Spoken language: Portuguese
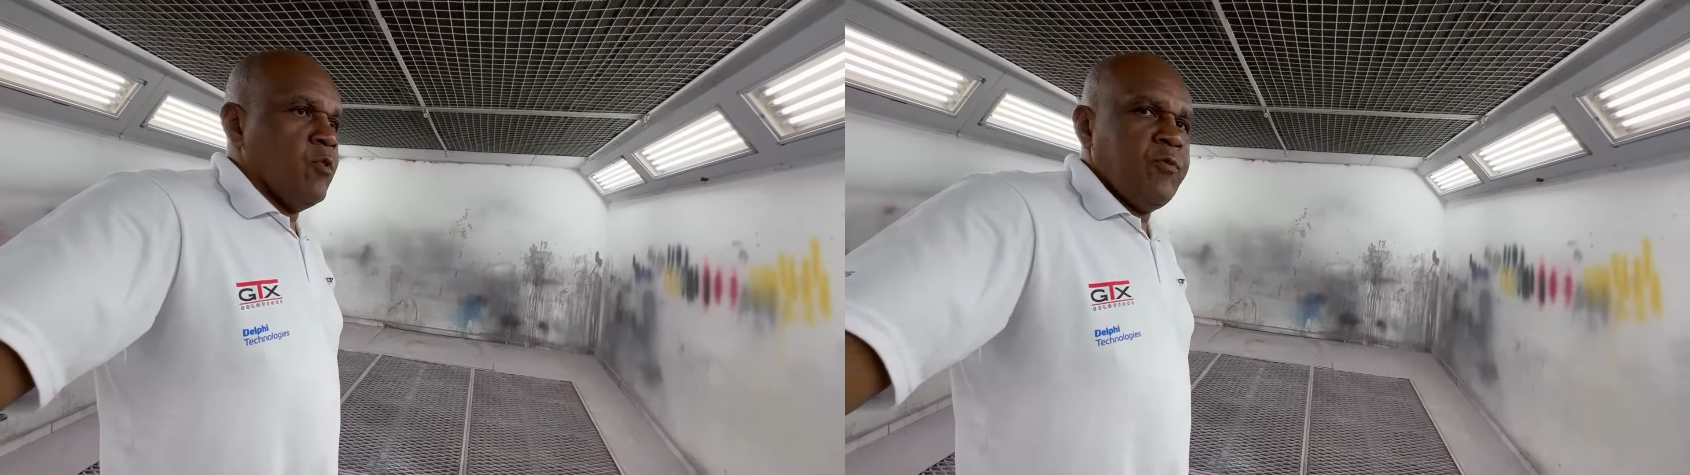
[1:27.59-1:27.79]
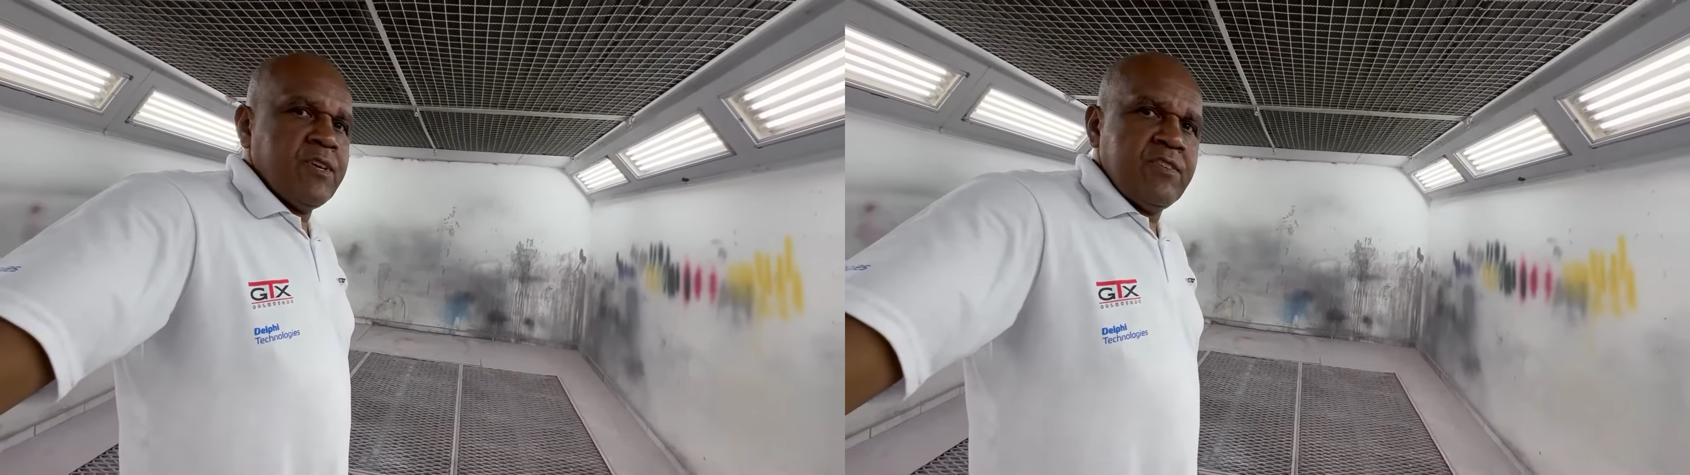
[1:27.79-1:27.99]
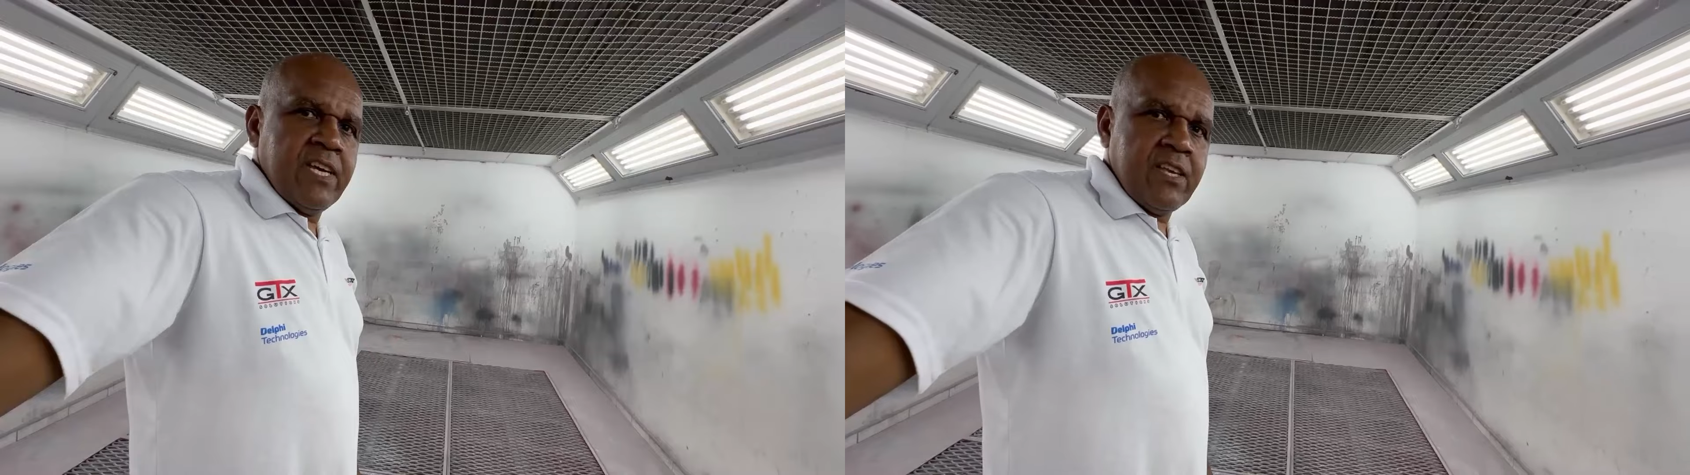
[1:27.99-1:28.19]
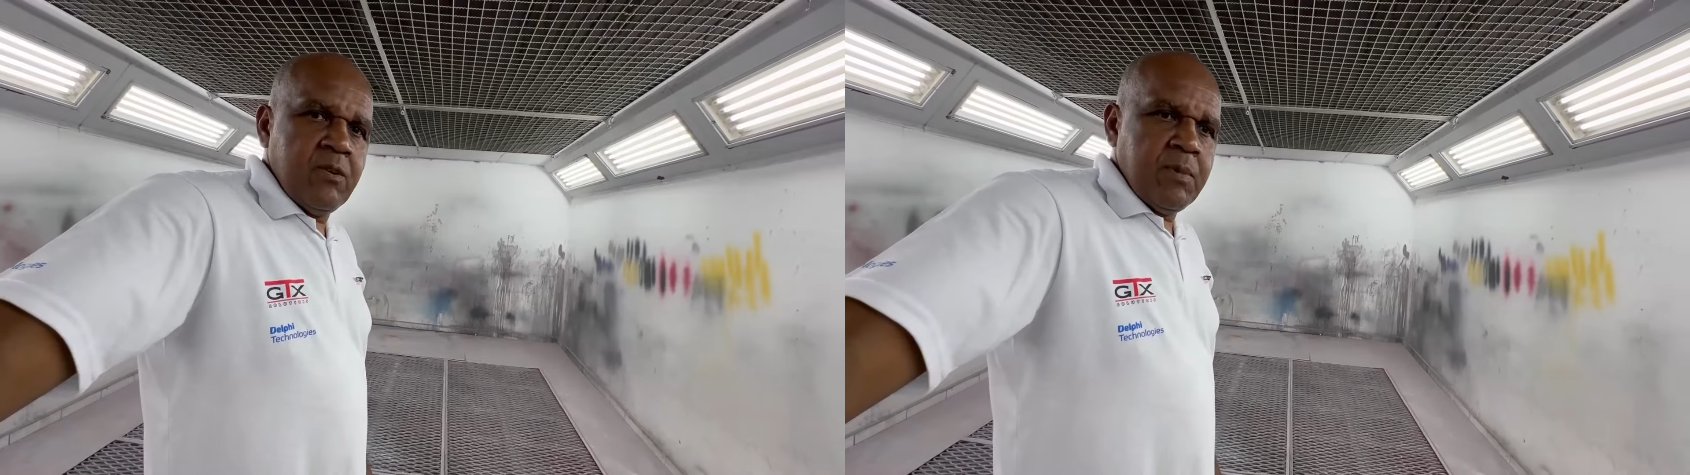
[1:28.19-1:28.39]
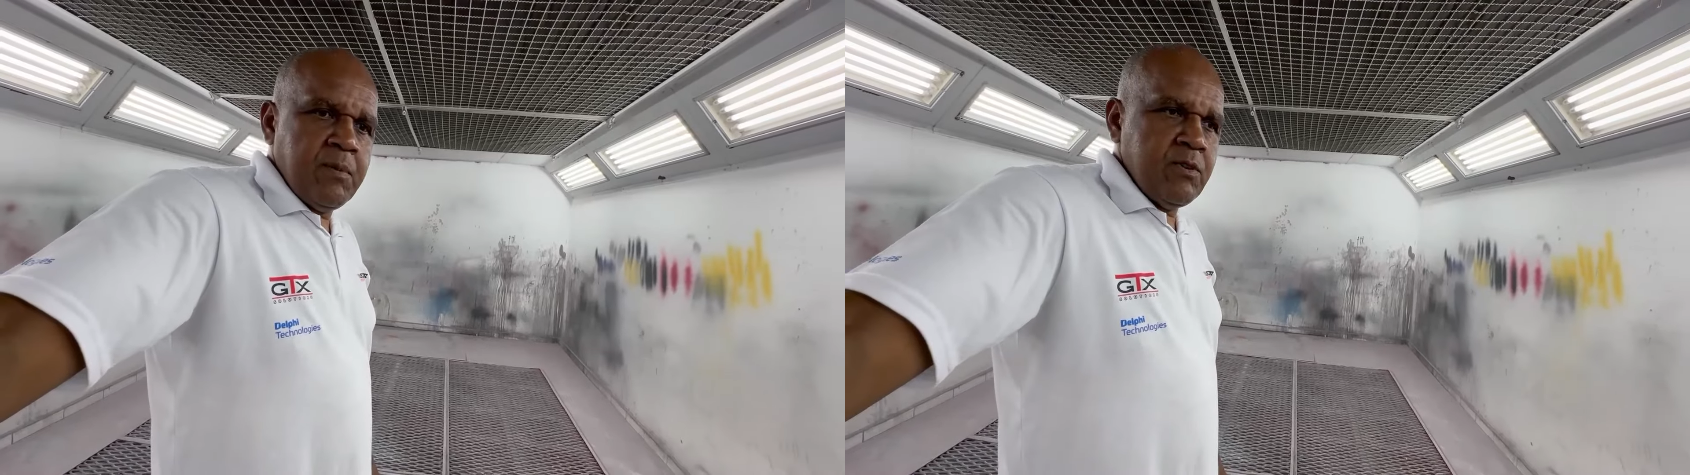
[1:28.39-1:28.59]
vou fazer aqui
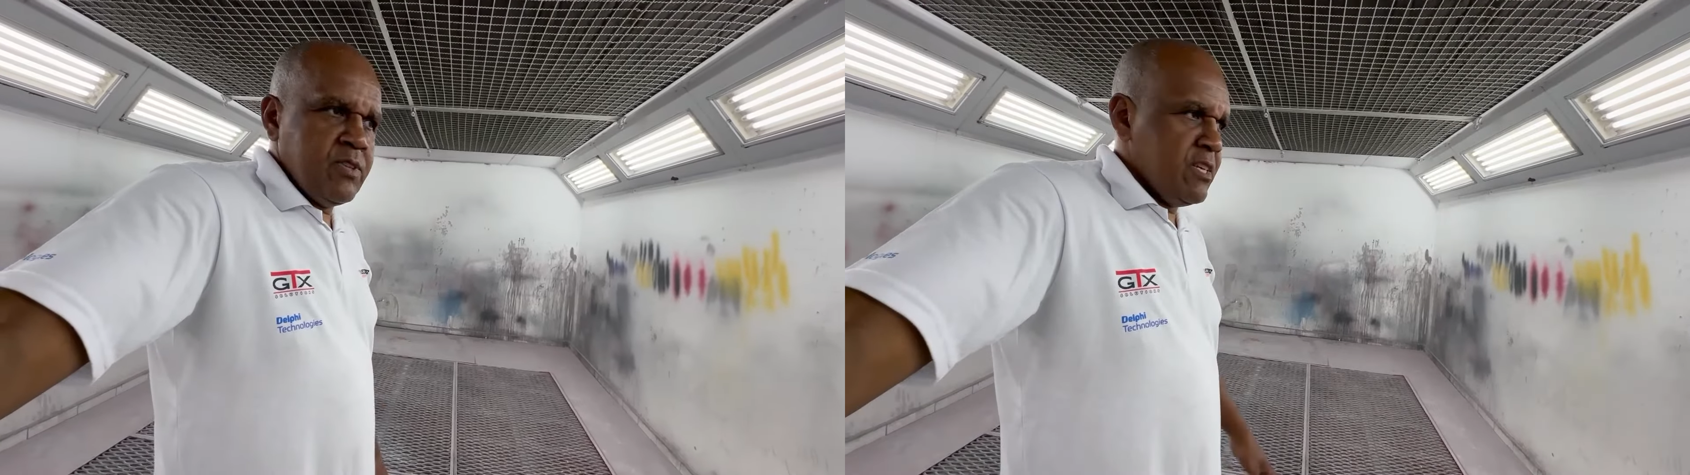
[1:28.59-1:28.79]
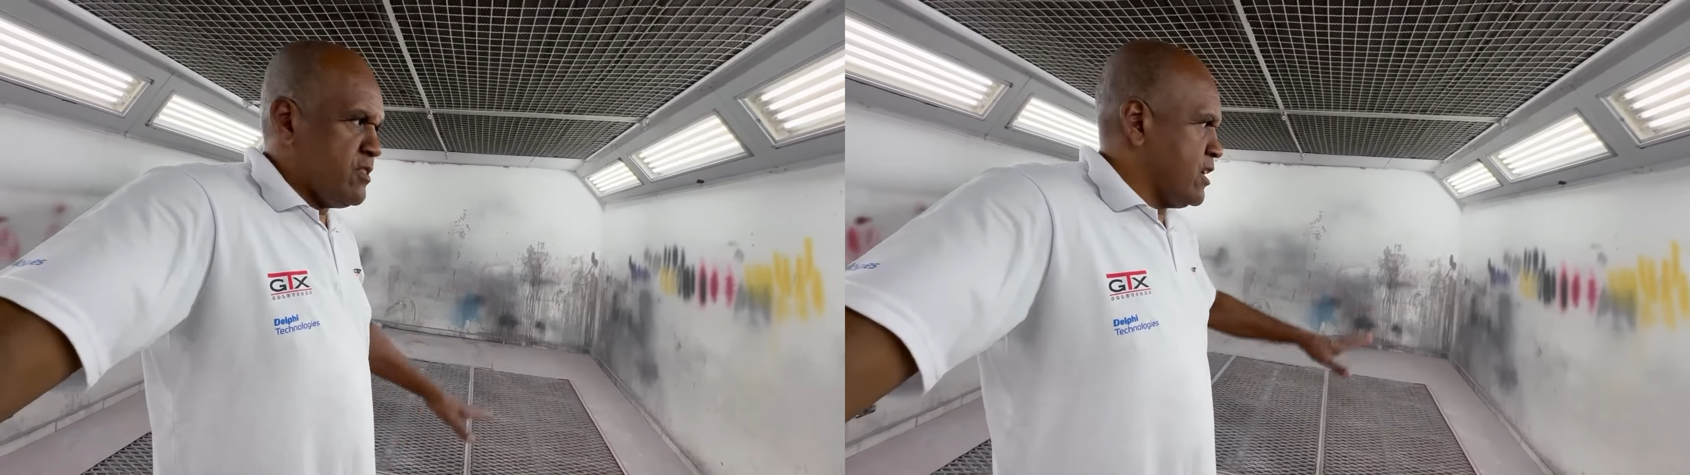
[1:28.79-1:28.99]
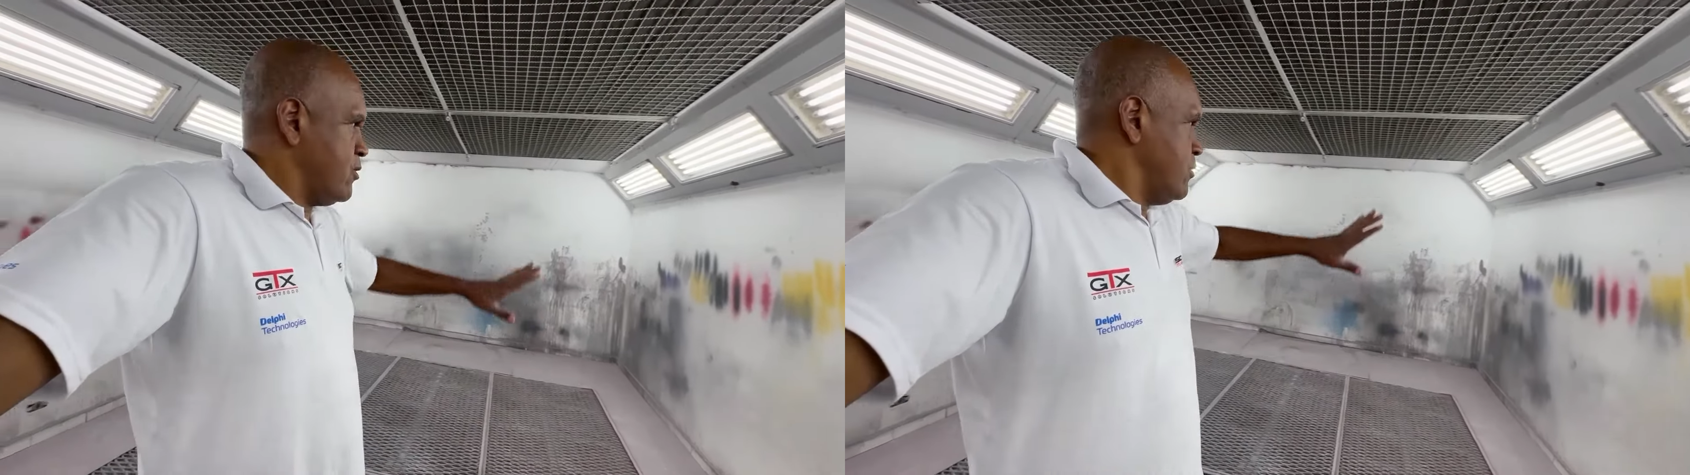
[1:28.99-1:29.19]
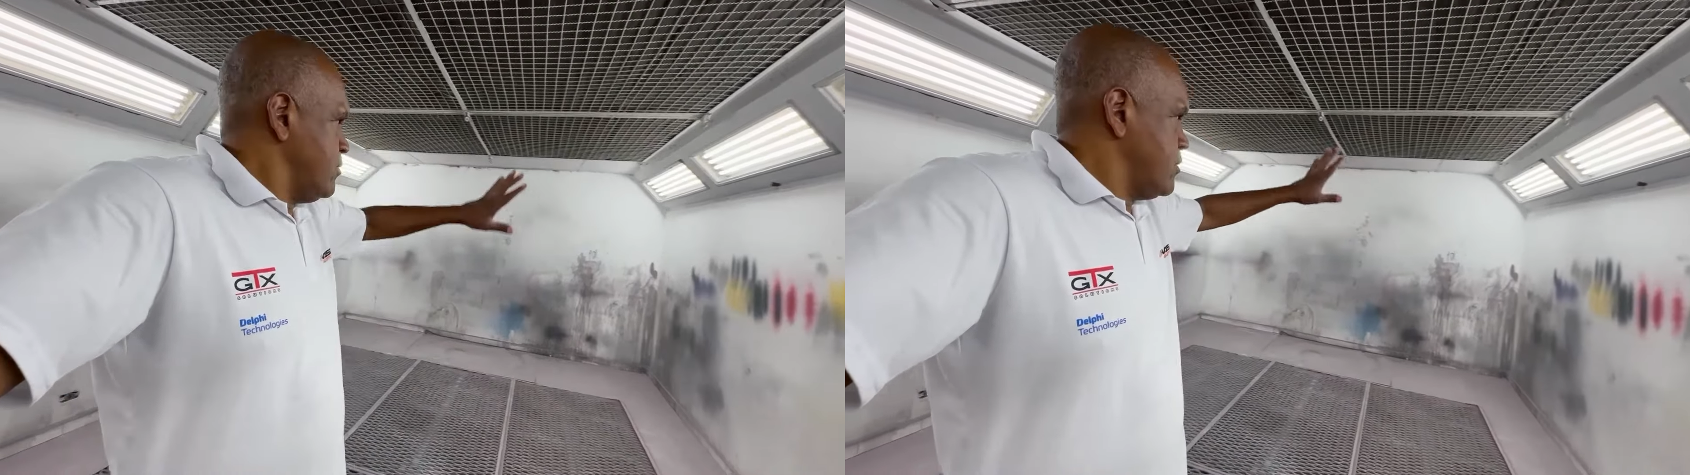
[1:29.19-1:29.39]
uma manutenção,